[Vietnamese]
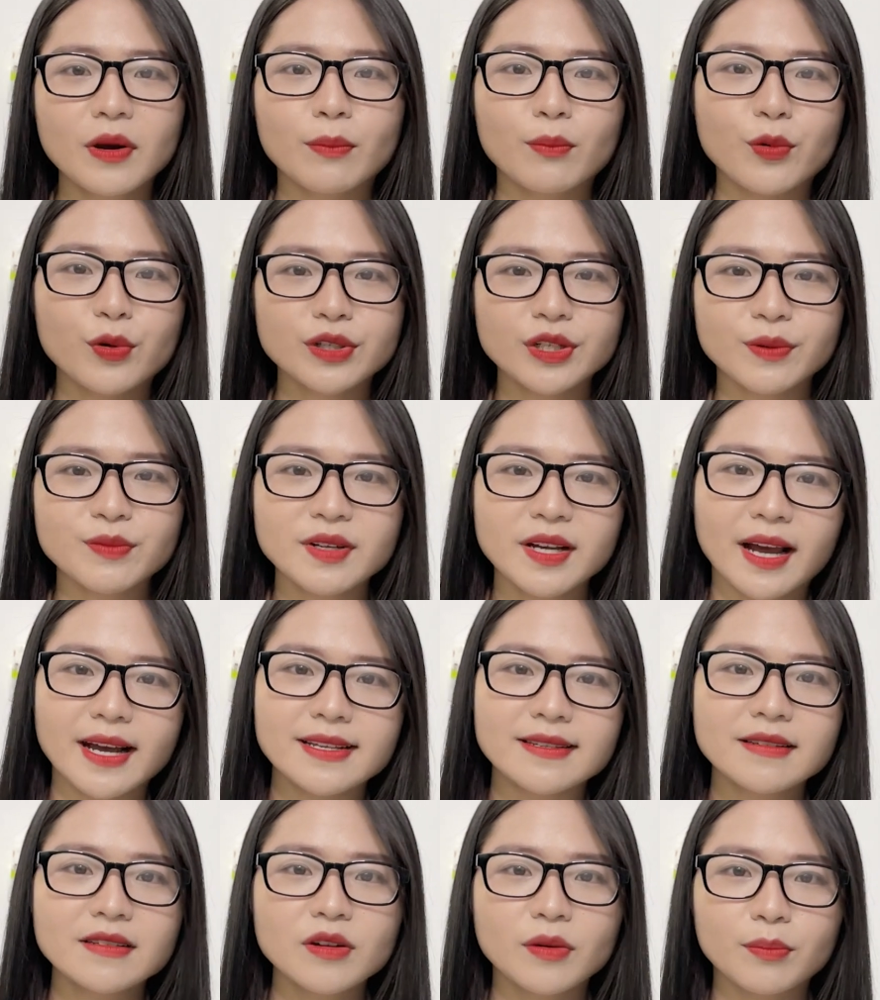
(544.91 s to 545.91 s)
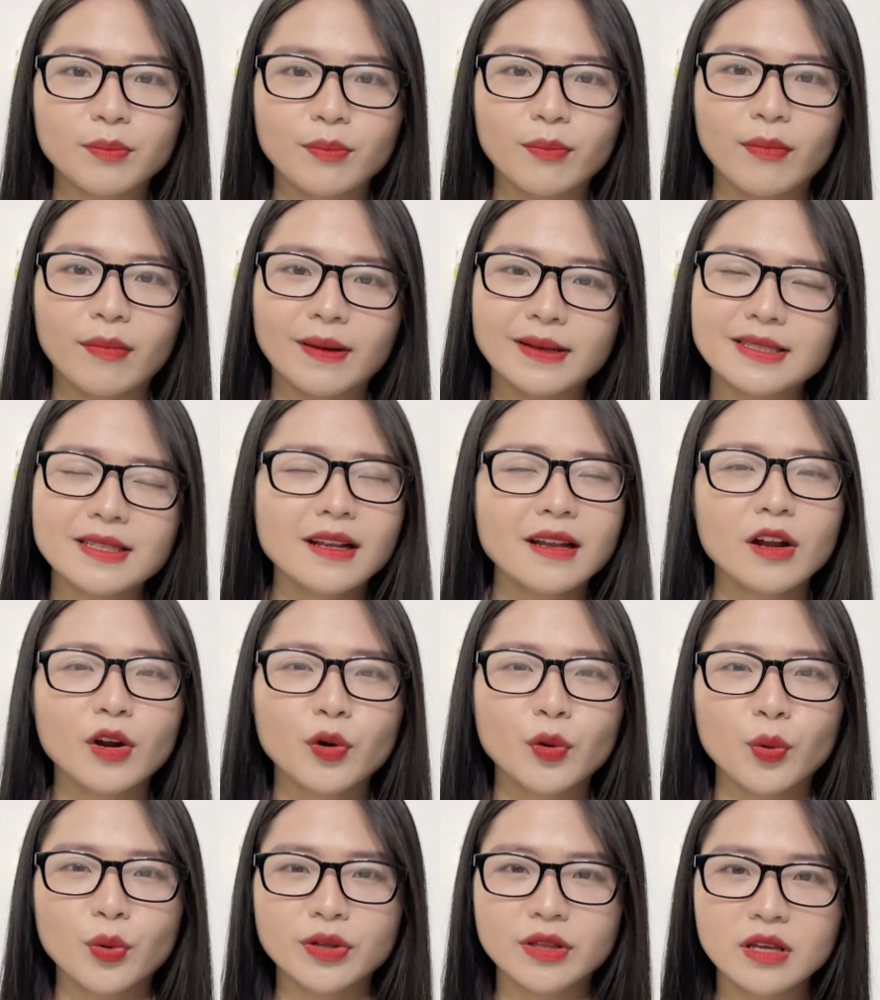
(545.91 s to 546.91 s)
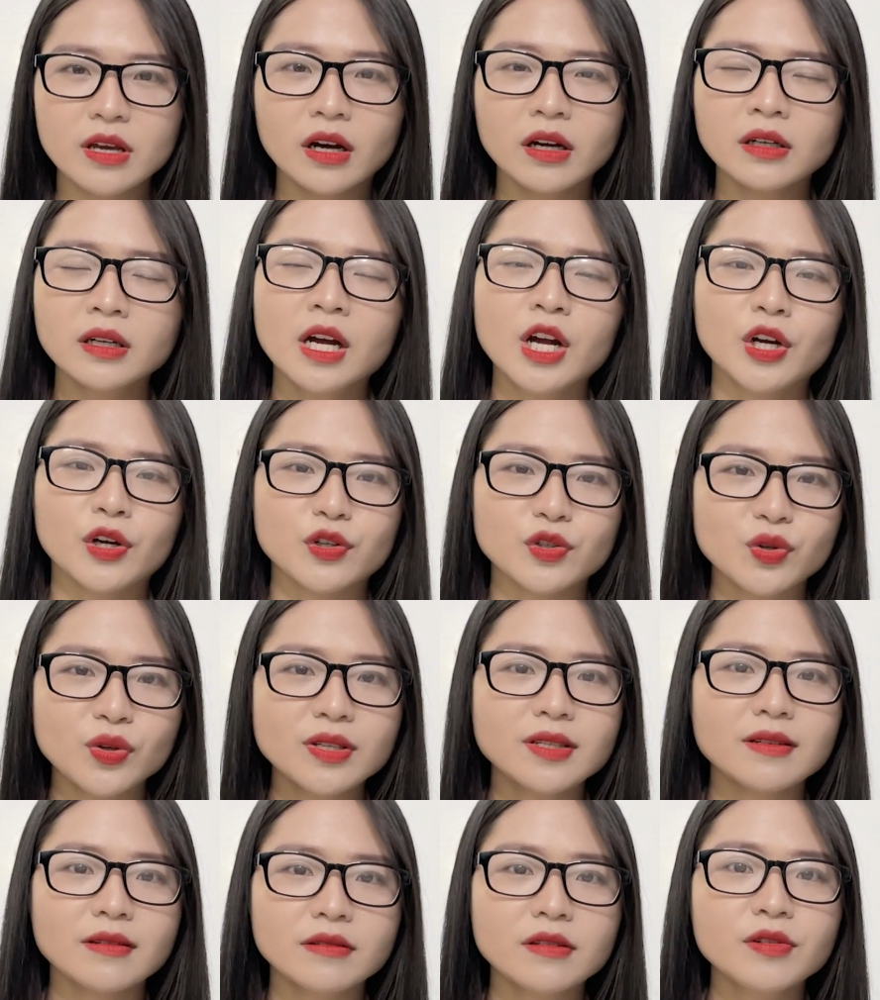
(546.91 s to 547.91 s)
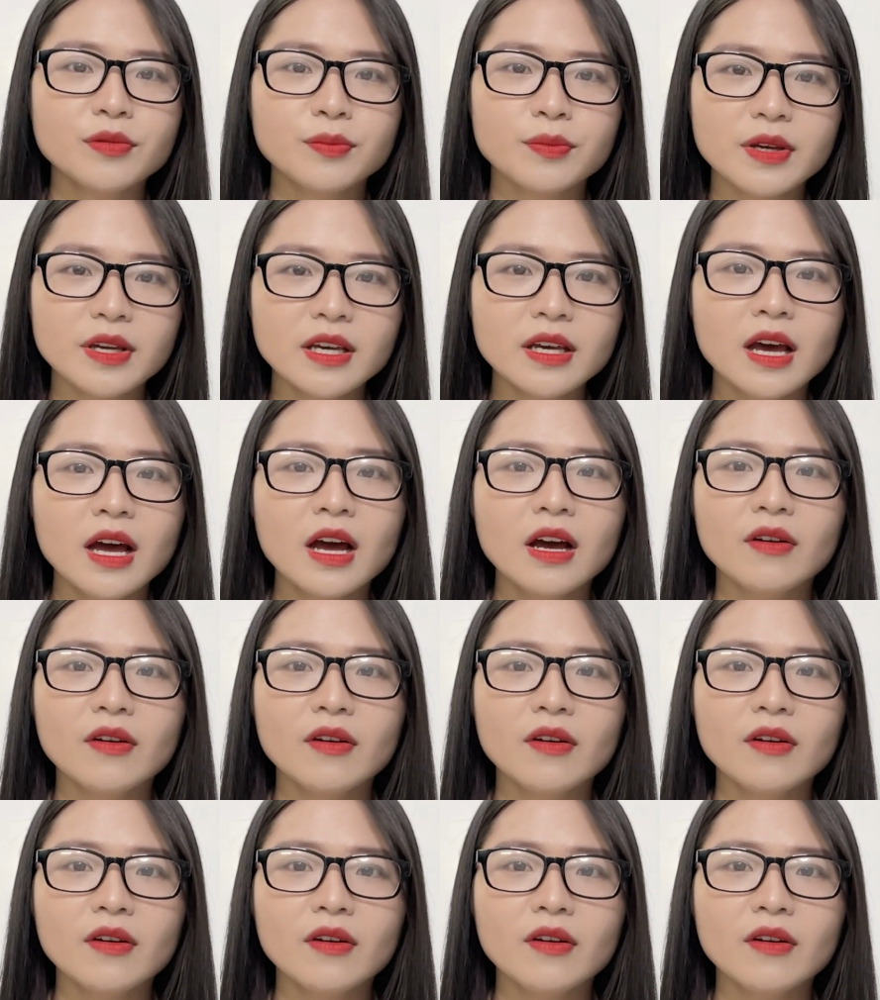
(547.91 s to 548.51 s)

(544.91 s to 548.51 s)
là một trong những cái sữa rửa mặt rất là nổi tiếng, nó xuất xứ từ Mỹ.